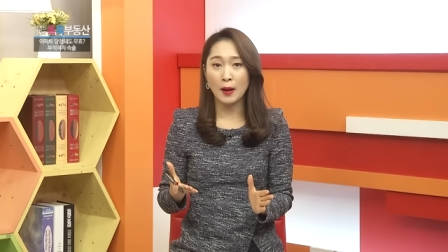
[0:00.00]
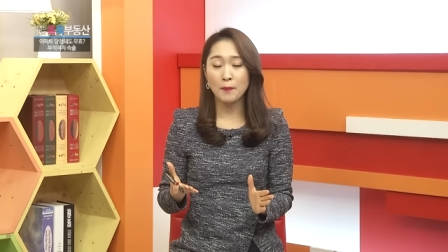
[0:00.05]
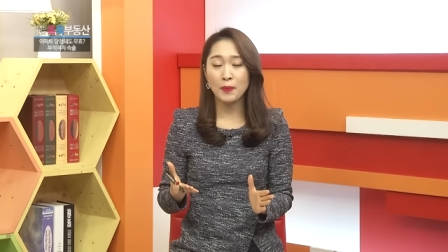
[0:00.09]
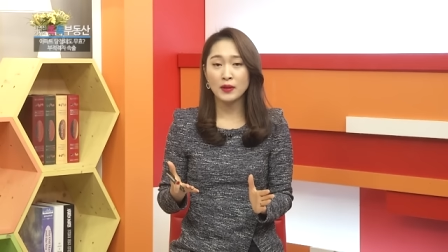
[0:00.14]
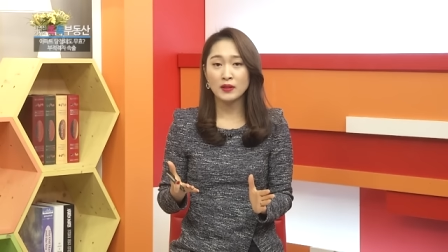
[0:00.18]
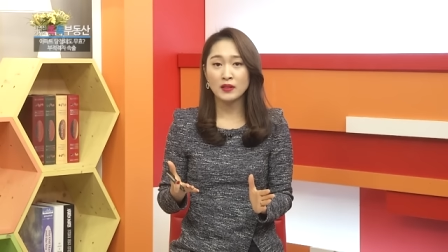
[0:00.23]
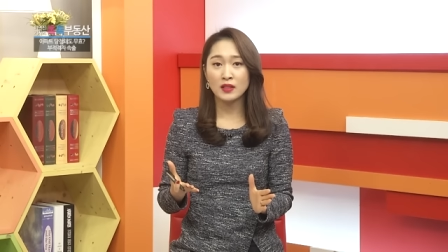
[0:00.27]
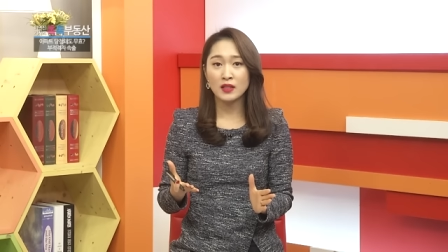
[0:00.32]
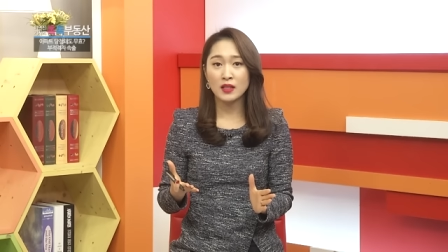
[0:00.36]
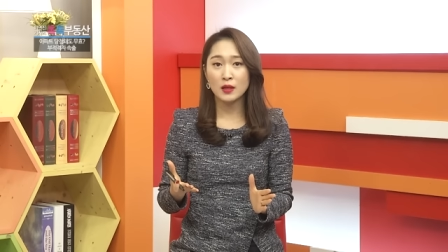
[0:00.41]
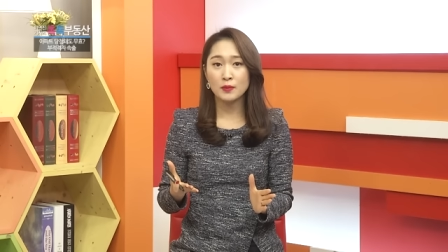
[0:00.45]

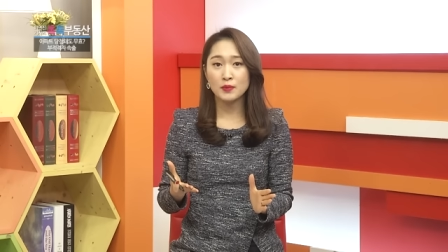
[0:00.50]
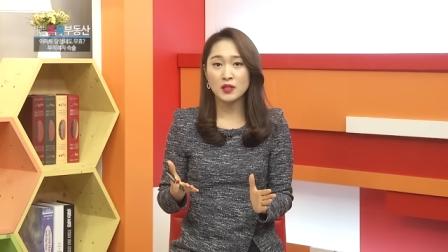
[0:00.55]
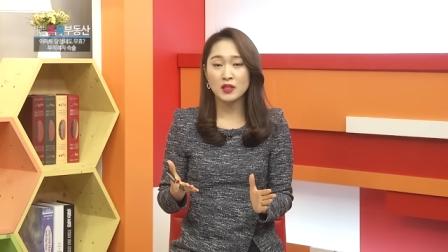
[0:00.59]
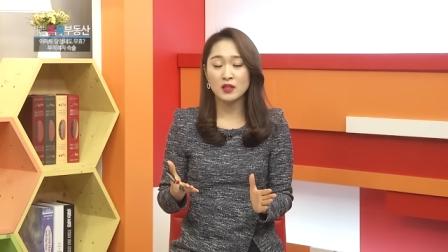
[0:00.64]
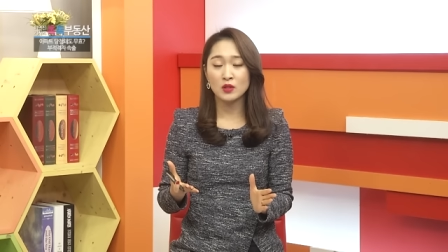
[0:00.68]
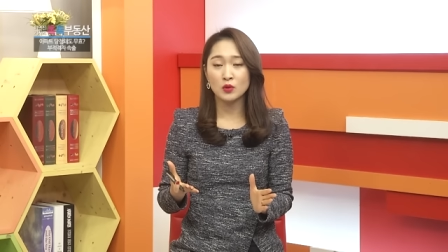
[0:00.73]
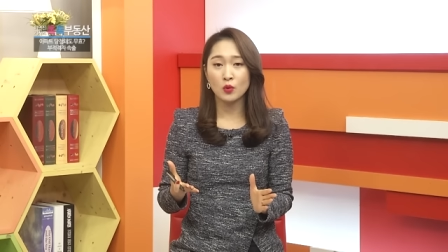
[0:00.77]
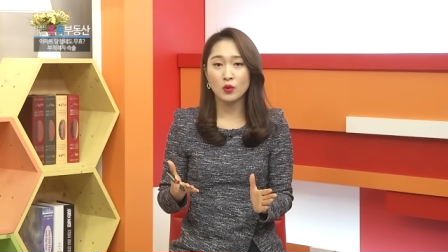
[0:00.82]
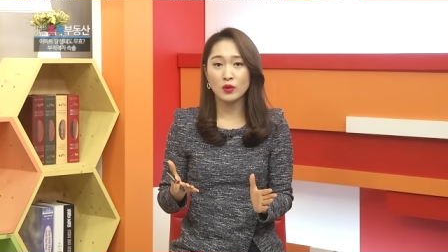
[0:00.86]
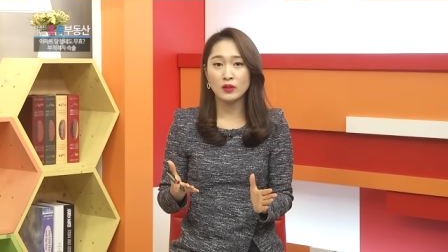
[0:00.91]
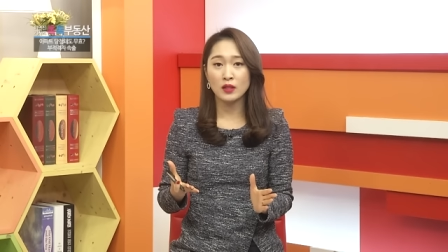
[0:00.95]
아파트 값이
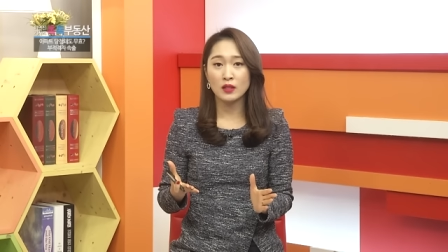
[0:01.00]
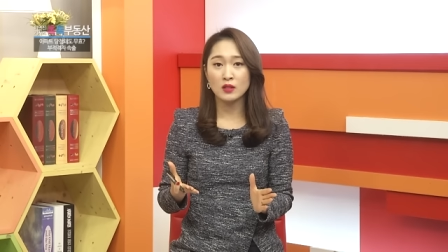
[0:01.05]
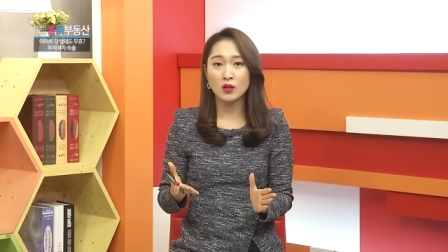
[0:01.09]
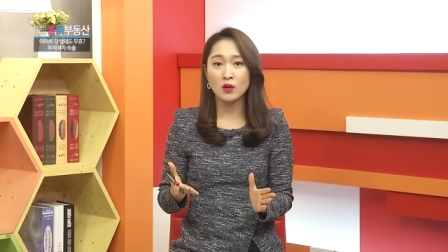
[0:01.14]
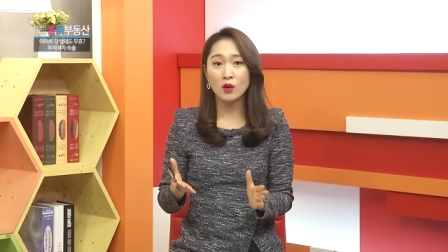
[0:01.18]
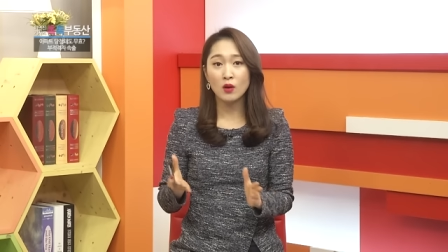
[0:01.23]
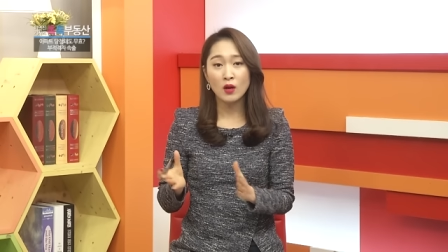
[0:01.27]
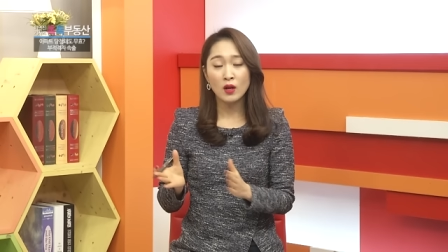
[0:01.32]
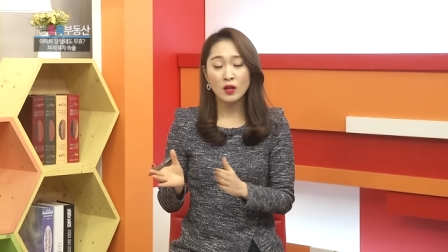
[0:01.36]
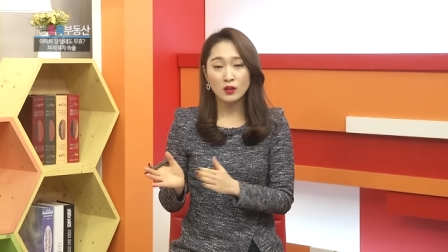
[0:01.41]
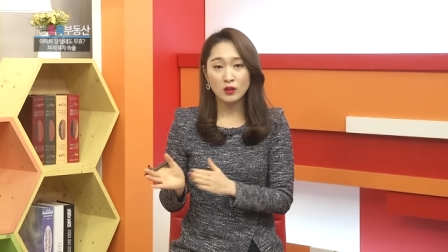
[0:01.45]
그로
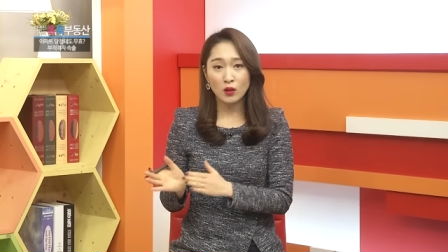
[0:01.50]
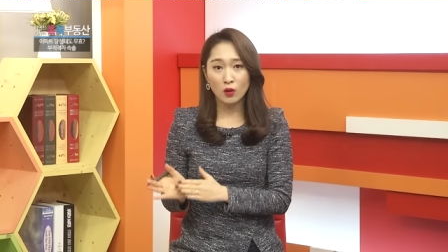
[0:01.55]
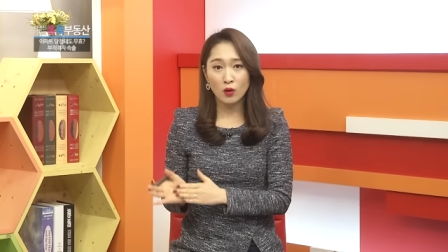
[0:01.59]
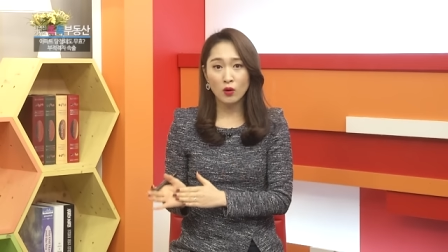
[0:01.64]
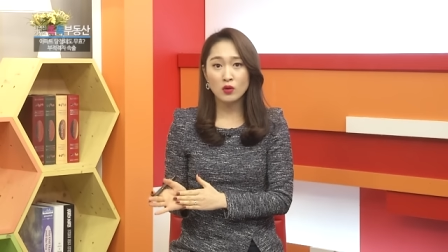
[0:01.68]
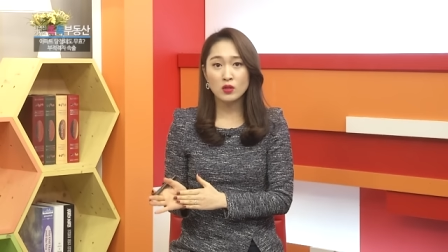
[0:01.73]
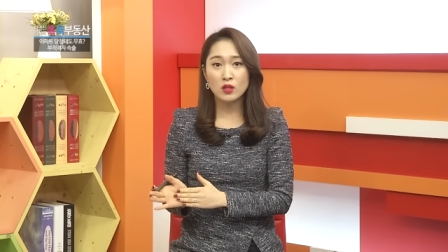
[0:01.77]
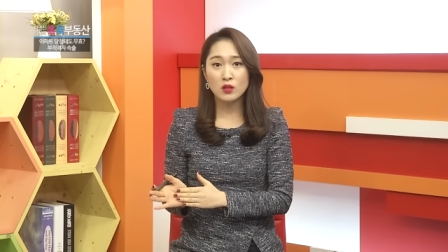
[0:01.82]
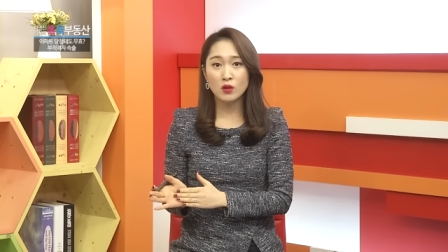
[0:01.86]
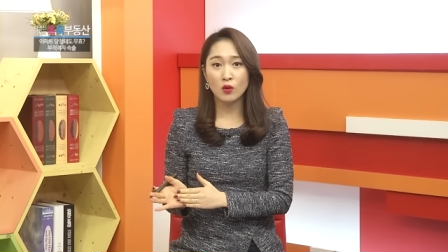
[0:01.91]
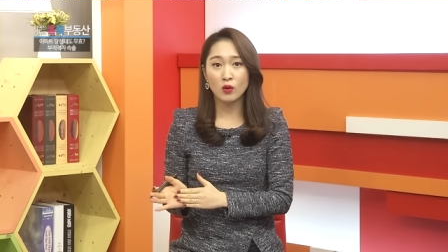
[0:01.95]
인해서
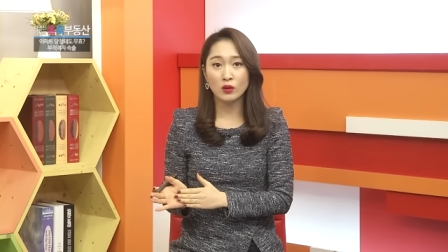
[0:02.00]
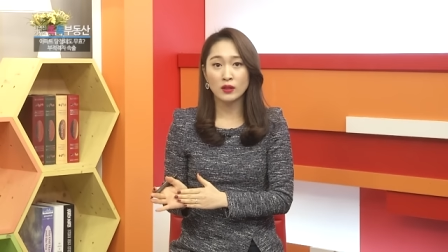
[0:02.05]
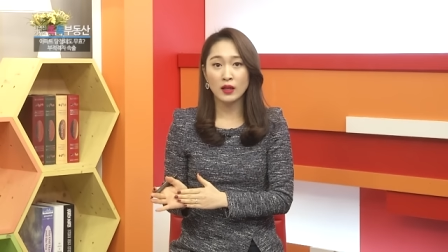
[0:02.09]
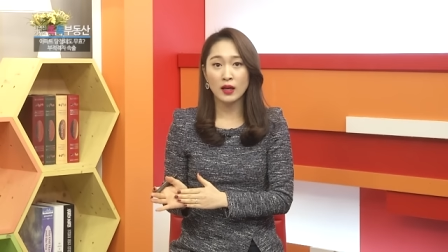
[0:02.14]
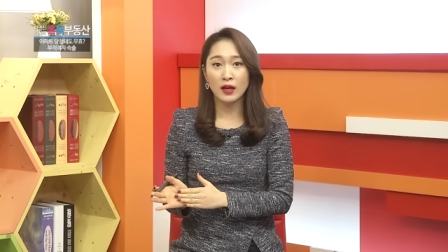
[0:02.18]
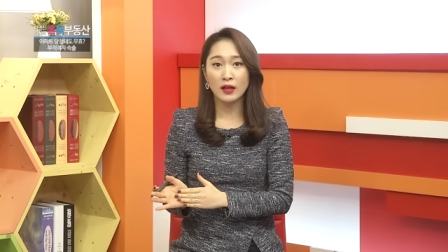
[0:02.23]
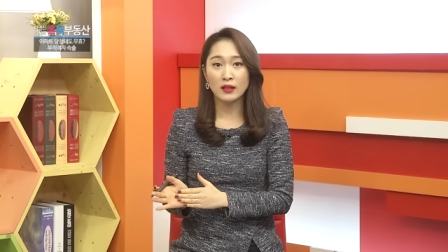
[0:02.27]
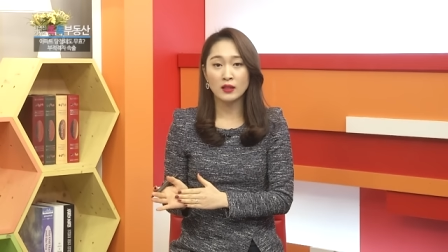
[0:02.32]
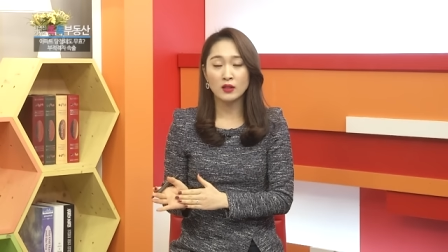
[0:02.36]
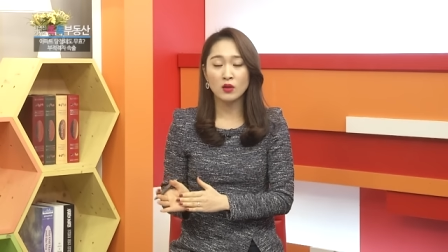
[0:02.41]
떨어질 거다.